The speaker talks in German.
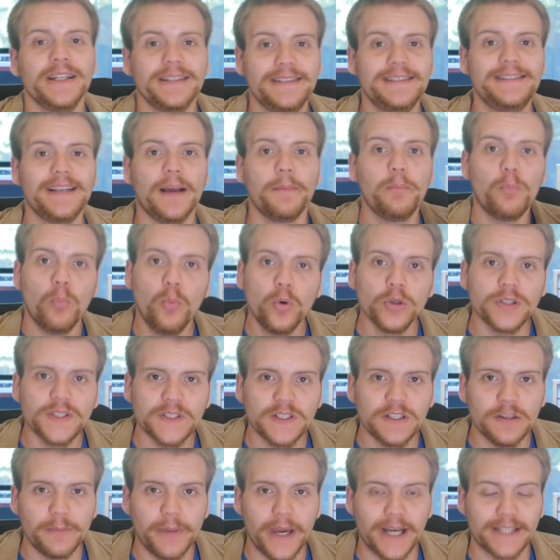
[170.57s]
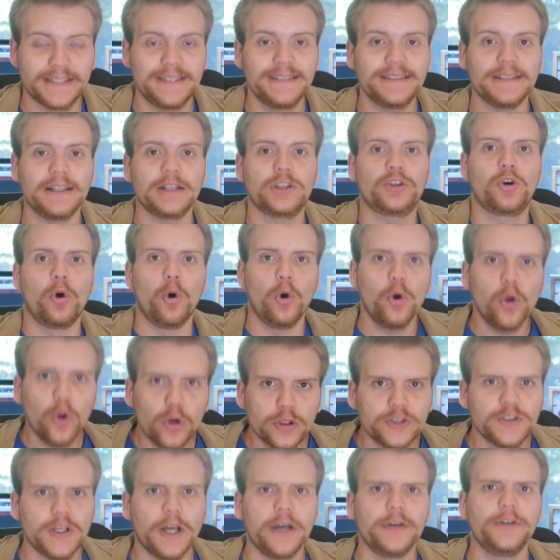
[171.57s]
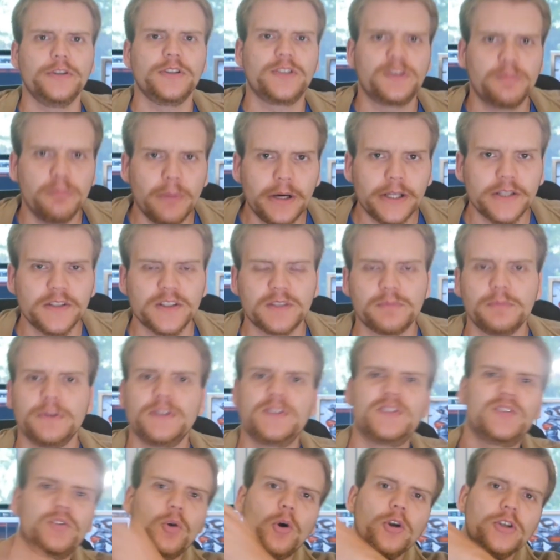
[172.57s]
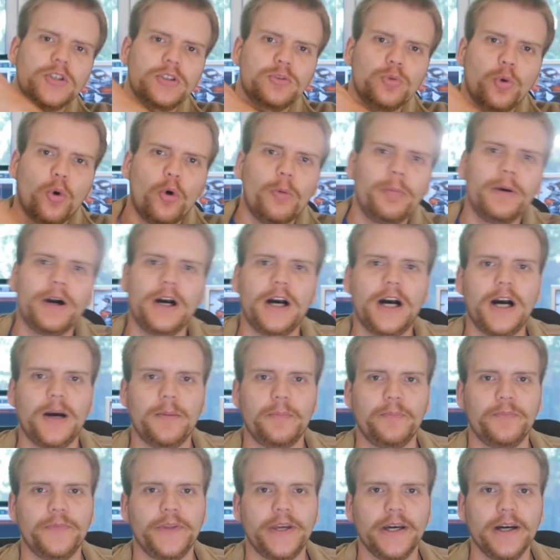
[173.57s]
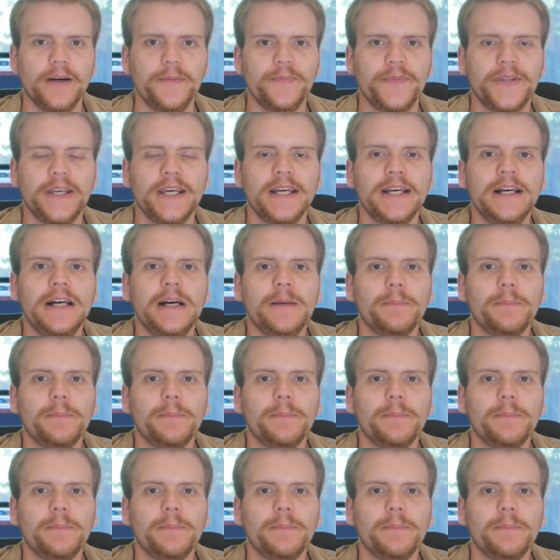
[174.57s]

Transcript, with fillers: Dieser Muskelberg, dieser Koloss eines Mannes mit solchen Oberarmen, ja,